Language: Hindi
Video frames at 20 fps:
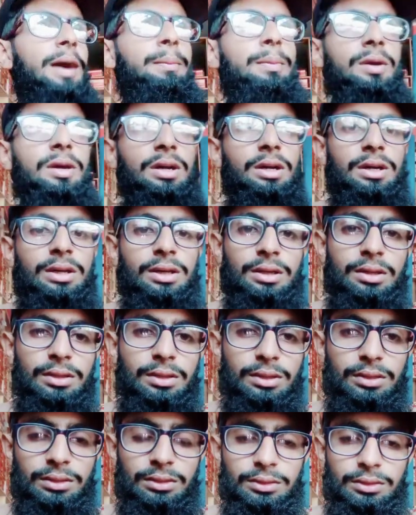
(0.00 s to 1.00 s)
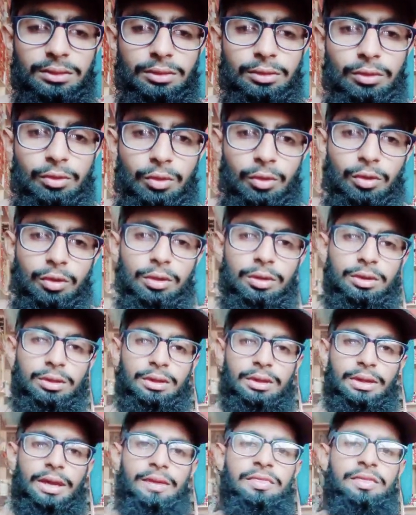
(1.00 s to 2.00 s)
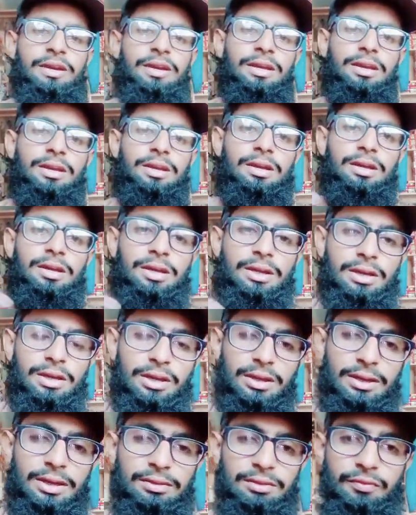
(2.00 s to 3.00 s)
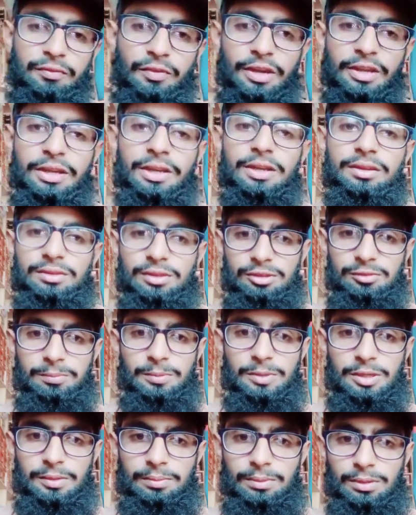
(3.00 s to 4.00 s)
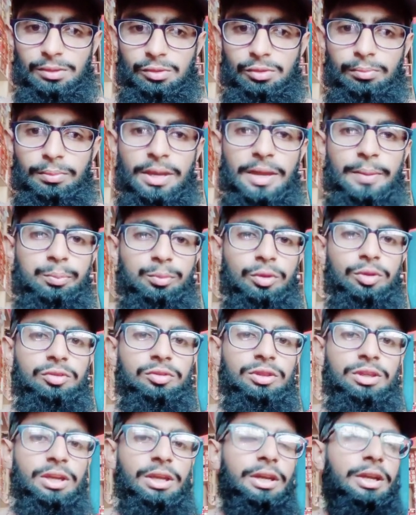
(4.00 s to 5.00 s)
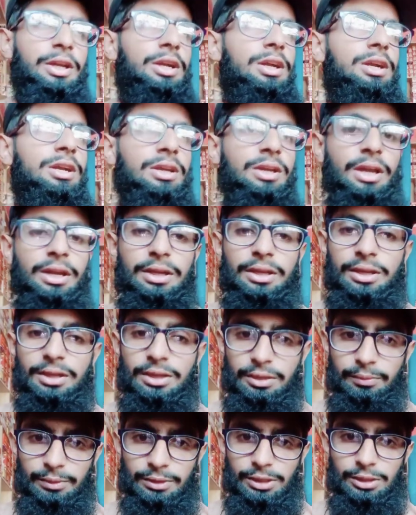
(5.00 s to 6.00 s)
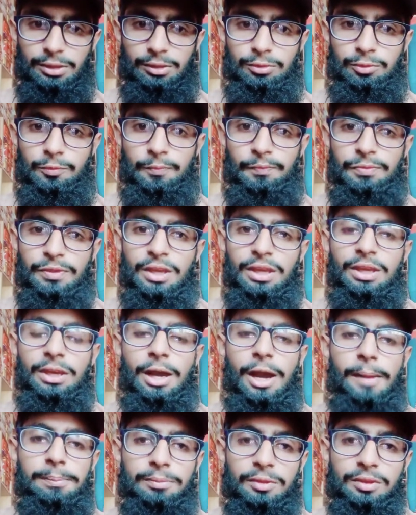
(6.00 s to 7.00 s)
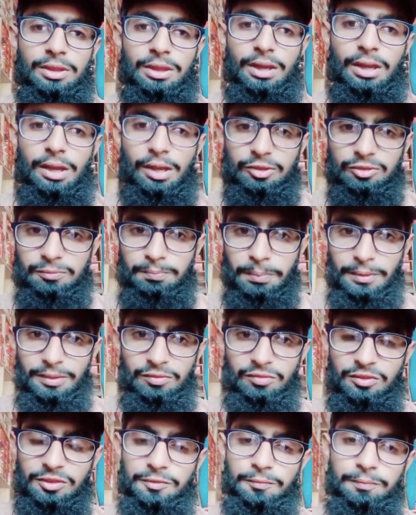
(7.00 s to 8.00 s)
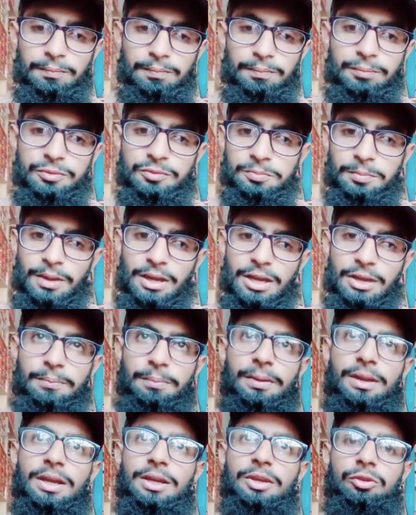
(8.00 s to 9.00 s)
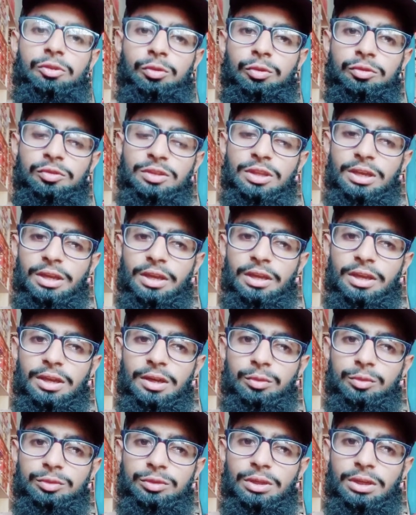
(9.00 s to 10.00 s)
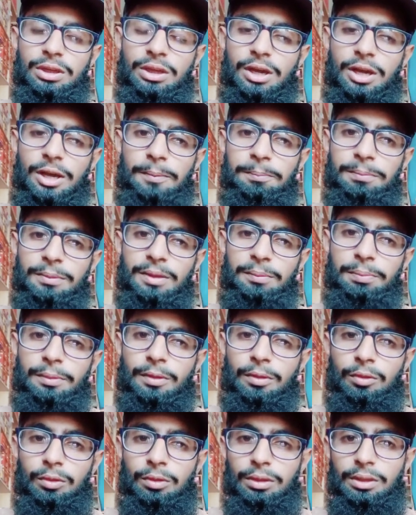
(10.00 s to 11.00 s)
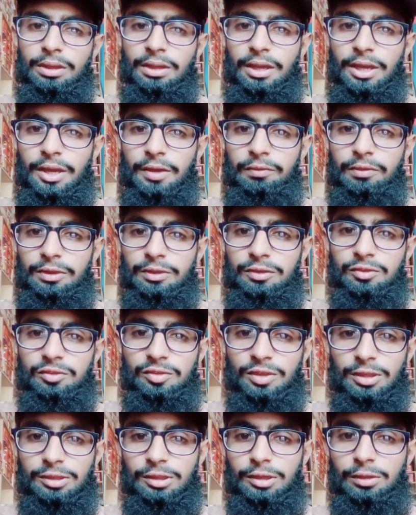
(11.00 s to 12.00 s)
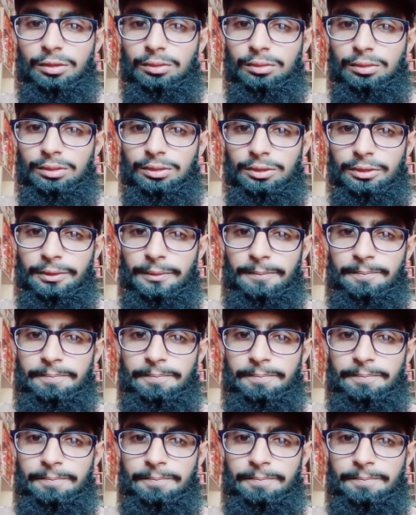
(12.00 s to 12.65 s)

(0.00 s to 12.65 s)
अब लोग कैसे क्लासीफाई करते हैं स्पार्क प्लग तो मैं आपको इसकी ना एक कैटेगरी बताता हूँ आप जितना एक्सपेंसिव स्पार्क प्लग यूज़ करेंगे ना उतनी आपकी पेट्रोल की एवरेज ज़्यादा होगी